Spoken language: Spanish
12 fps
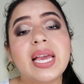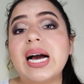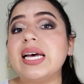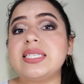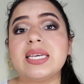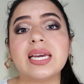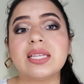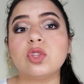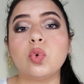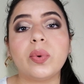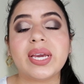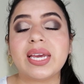Así que
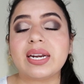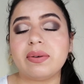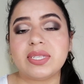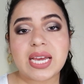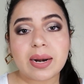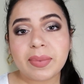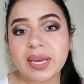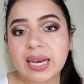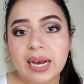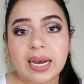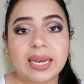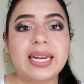tuve que revisar mi
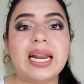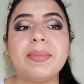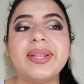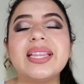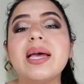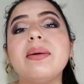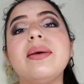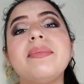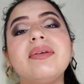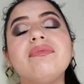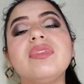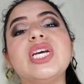caja y
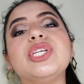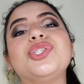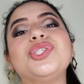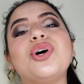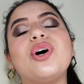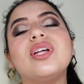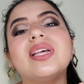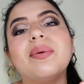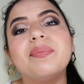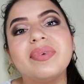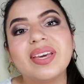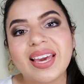lamentablemente yo
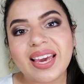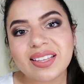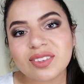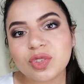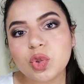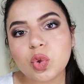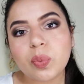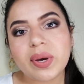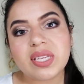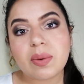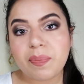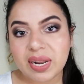también
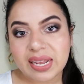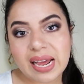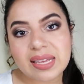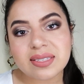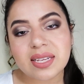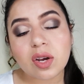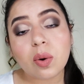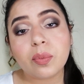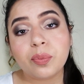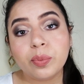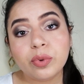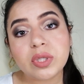tuve ese percance como
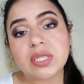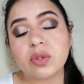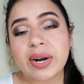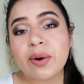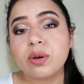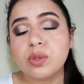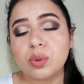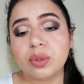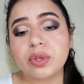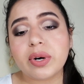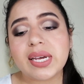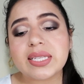muchas otras
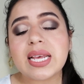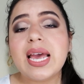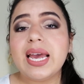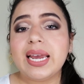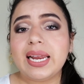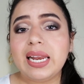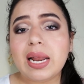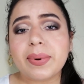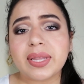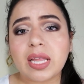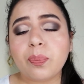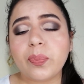consultoras y la
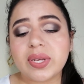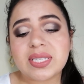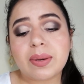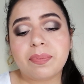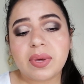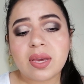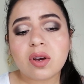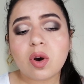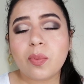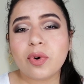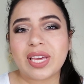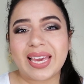verdad pues también
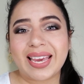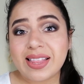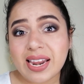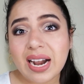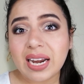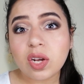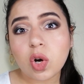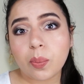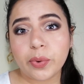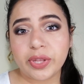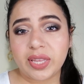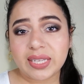como que genera la
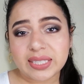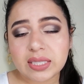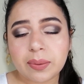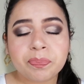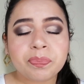incomodidad.